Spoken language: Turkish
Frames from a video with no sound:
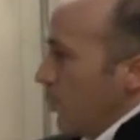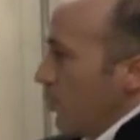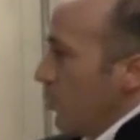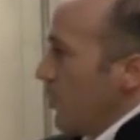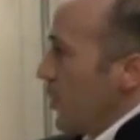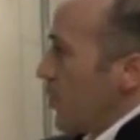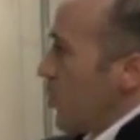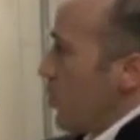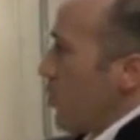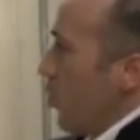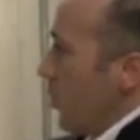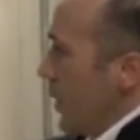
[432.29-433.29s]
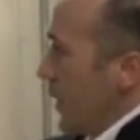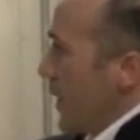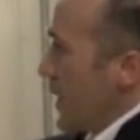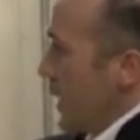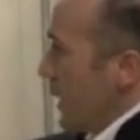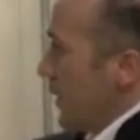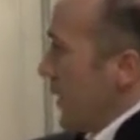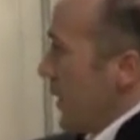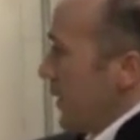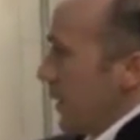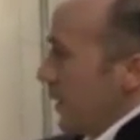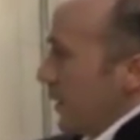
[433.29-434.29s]
Bunun bir çözümü olmadığı zaten
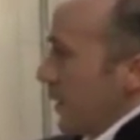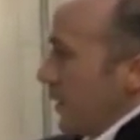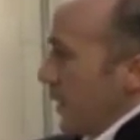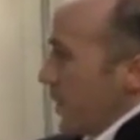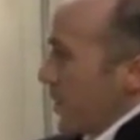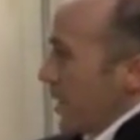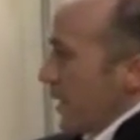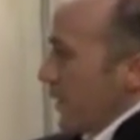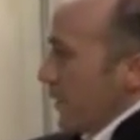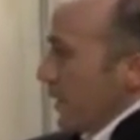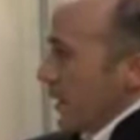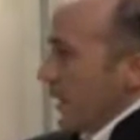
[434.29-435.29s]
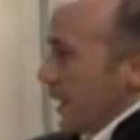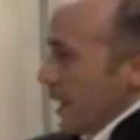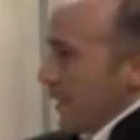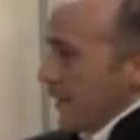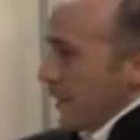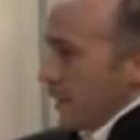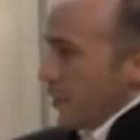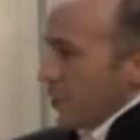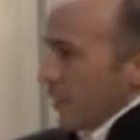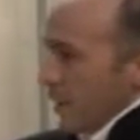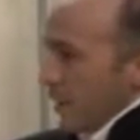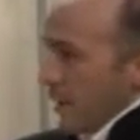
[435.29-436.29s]
e, baştan e, genelde
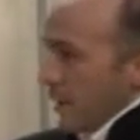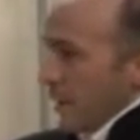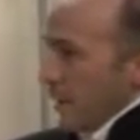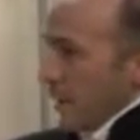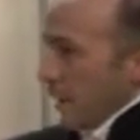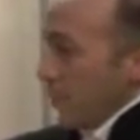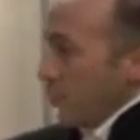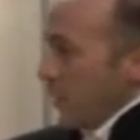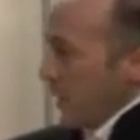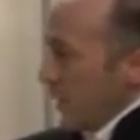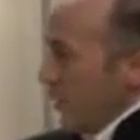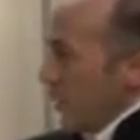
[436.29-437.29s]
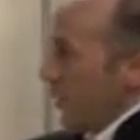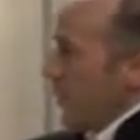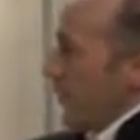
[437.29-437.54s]
tartışmalarda kabul ediliyor.